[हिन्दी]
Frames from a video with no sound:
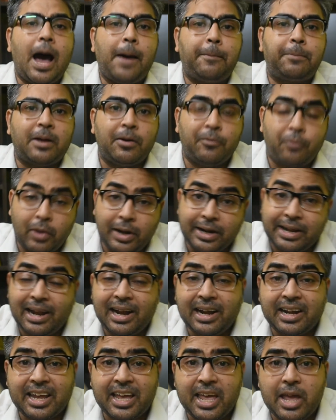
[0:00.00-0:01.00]
आपका
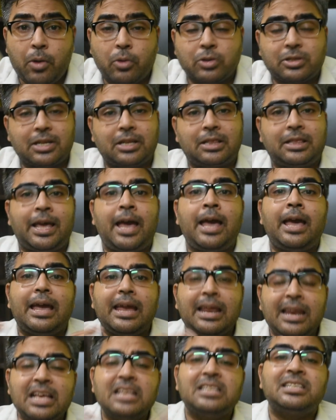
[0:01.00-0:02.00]
वॉलिटिलिटी की हो सकती है
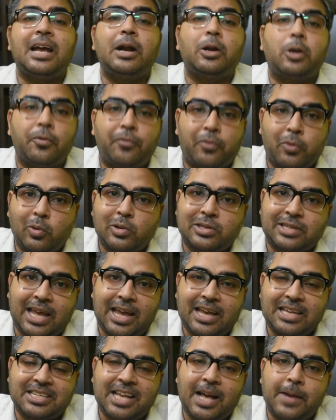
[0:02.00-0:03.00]
इन्हीं सेट ऑफ रूल्स
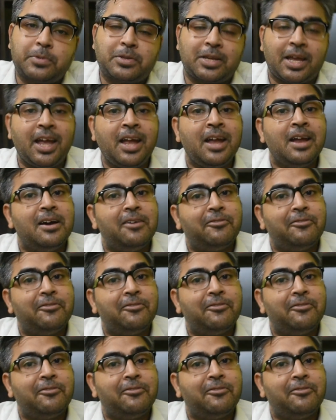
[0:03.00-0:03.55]
के हिसाब से